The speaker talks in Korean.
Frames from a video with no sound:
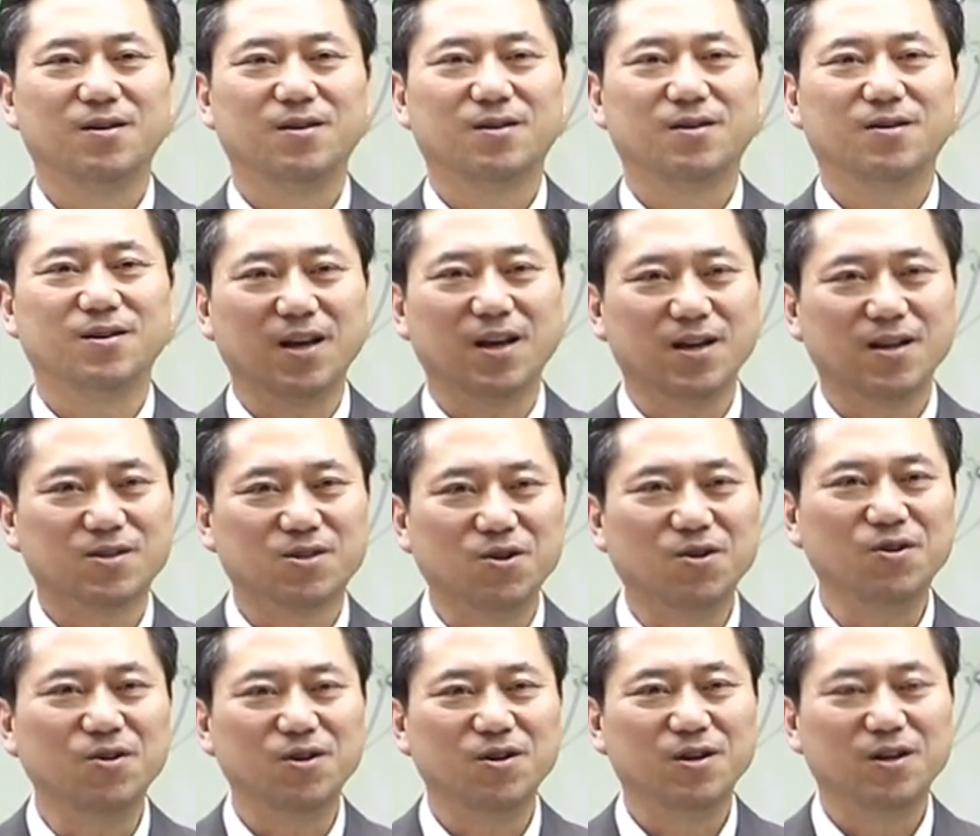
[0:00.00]

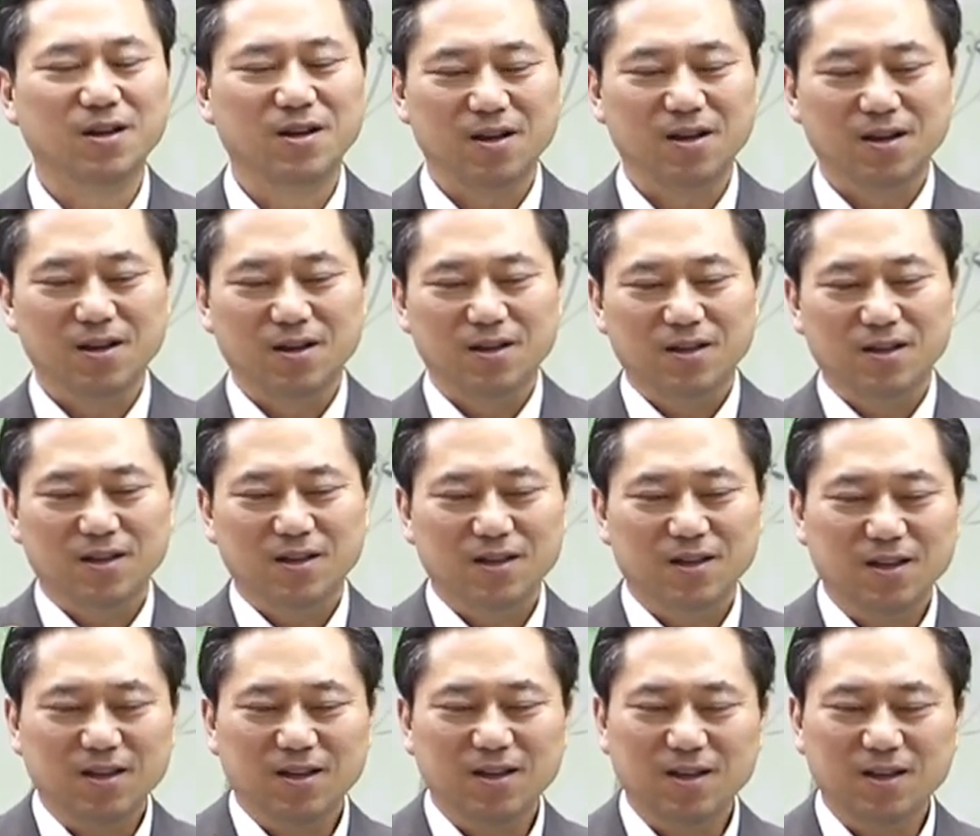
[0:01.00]
그래서
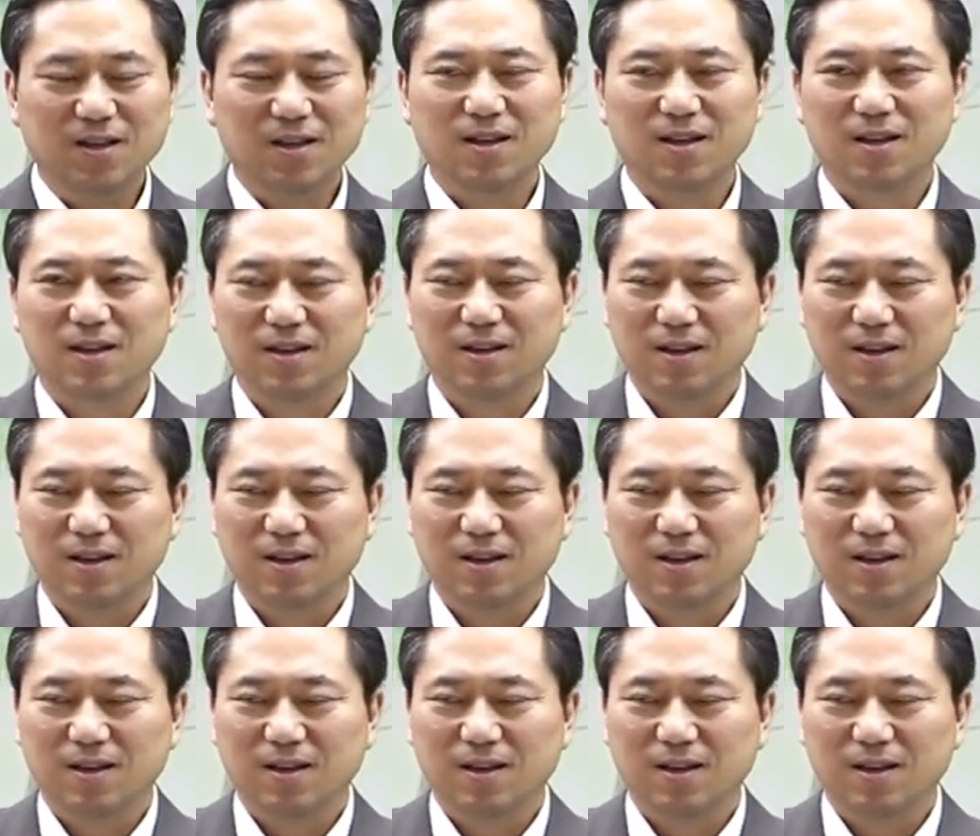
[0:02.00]
이